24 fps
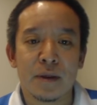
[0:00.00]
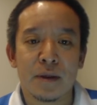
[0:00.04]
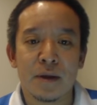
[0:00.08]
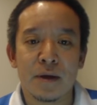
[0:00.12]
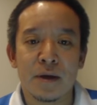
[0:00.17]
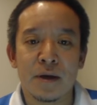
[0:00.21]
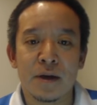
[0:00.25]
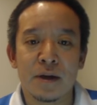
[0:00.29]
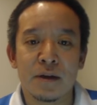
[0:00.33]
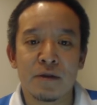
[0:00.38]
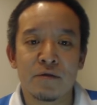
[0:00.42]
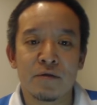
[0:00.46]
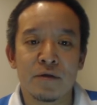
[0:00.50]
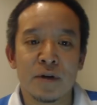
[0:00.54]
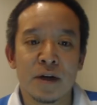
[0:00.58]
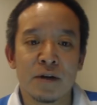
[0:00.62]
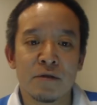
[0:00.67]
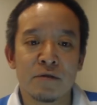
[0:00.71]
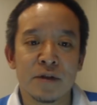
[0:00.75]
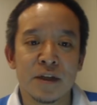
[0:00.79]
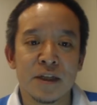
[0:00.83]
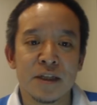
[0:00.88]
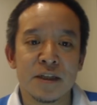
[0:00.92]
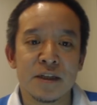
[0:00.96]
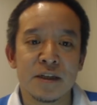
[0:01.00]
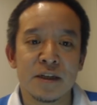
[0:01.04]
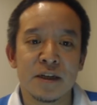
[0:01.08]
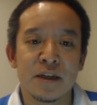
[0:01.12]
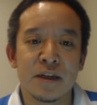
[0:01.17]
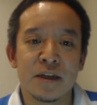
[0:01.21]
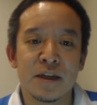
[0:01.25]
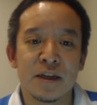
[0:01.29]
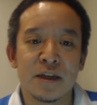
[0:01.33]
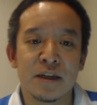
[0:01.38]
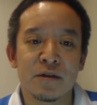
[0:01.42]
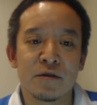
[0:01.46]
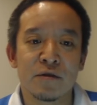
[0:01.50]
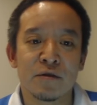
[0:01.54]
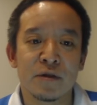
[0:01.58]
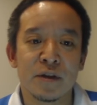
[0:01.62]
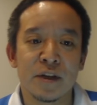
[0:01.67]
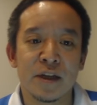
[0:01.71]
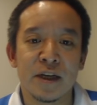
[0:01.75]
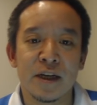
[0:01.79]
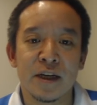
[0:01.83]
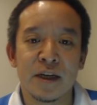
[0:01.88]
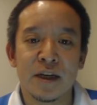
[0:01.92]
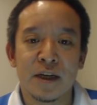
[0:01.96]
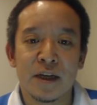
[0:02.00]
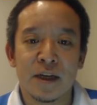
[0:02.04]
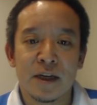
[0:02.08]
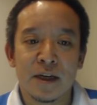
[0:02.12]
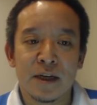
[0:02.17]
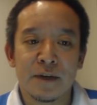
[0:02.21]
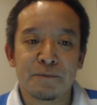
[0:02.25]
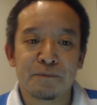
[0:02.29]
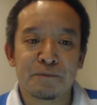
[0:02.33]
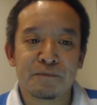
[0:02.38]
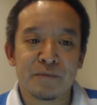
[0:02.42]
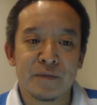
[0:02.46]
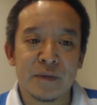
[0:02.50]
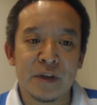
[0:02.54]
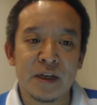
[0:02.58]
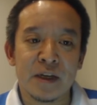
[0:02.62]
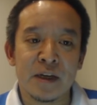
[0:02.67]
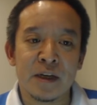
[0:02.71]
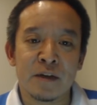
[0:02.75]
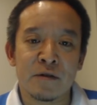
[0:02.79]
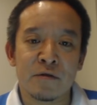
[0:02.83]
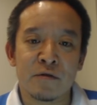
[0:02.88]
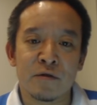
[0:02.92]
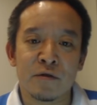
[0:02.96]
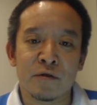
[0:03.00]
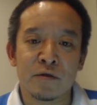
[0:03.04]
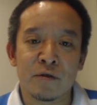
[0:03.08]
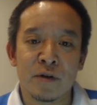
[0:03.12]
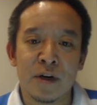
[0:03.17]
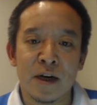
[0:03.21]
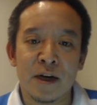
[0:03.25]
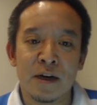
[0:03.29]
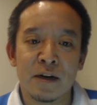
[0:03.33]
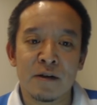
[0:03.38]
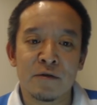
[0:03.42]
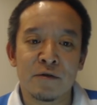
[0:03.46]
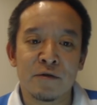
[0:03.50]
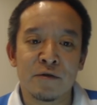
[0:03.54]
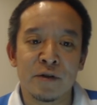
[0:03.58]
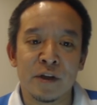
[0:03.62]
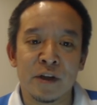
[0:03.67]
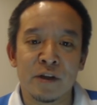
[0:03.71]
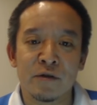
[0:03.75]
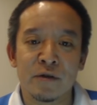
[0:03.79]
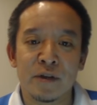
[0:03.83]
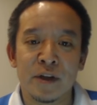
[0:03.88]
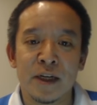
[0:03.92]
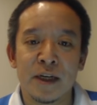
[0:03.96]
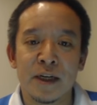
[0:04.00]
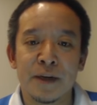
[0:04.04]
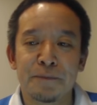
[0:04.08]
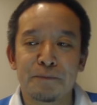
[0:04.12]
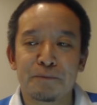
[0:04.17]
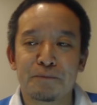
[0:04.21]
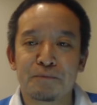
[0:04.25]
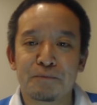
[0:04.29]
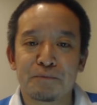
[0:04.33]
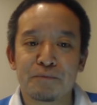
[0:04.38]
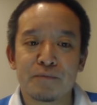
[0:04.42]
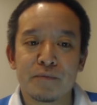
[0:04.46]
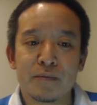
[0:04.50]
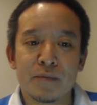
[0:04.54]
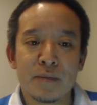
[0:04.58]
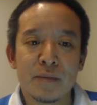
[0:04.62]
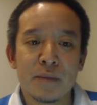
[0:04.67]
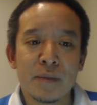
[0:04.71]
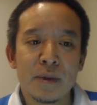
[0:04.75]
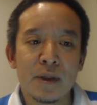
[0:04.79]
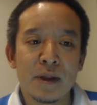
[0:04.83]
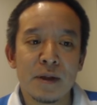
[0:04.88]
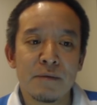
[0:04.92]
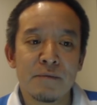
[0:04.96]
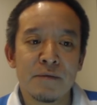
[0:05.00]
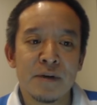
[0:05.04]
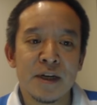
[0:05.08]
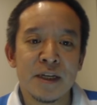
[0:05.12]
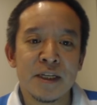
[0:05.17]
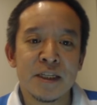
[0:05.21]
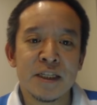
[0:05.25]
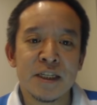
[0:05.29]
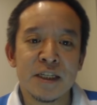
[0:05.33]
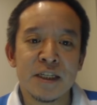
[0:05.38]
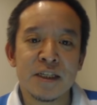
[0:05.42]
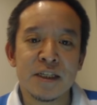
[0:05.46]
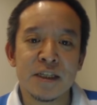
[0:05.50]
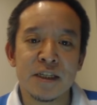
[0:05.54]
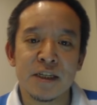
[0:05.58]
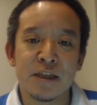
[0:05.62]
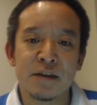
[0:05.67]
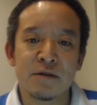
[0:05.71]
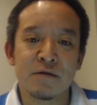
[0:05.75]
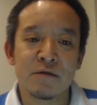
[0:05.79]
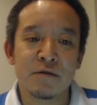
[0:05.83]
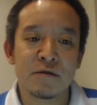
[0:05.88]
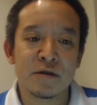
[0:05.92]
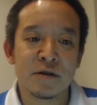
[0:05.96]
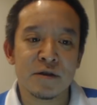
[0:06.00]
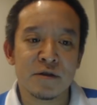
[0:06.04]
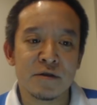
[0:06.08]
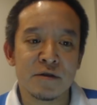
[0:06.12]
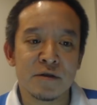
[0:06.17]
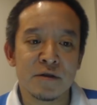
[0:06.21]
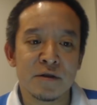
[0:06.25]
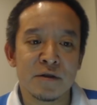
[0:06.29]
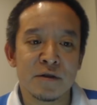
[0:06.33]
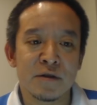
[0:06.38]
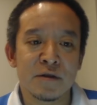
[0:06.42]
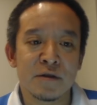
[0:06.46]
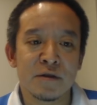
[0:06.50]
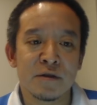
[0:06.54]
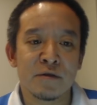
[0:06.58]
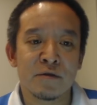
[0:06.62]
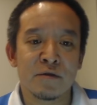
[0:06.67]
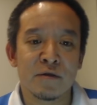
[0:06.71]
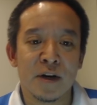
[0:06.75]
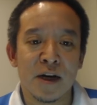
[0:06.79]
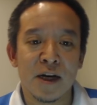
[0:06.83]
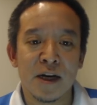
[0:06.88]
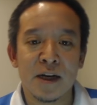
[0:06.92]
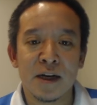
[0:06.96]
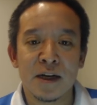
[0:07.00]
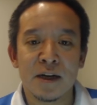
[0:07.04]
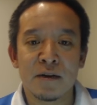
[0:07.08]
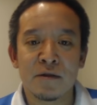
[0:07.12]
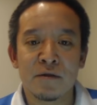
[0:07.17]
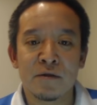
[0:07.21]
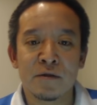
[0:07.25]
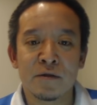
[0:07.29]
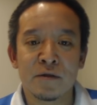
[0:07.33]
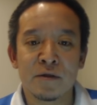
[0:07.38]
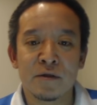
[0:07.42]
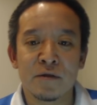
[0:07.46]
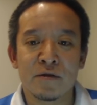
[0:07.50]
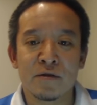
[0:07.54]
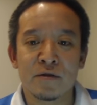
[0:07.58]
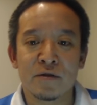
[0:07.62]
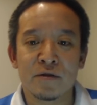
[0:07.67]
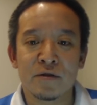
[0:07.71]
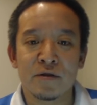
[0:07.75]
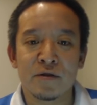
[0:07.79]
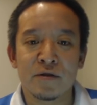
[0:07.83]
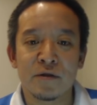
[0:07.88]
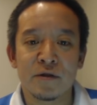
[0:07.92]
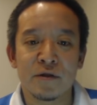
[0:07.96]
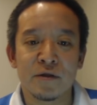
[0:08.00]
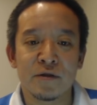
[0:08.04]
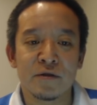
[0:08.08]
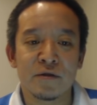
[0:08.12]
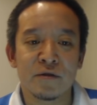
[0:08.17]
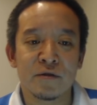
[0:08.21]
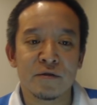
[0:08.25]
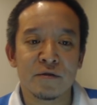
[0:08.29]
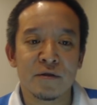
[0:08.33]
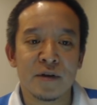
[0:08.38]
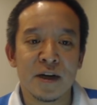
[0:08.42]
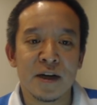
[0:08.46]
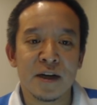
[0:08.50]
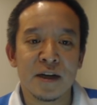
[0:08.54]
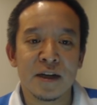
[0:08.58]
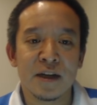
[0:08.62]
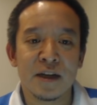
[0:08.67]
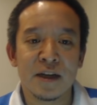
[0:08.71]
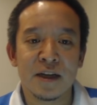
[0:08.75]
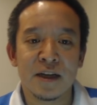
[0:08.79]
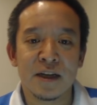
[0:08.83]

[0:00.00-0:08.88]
え動画をですね撮っていくことが多いので、まあ、1日複数動画を撮るということが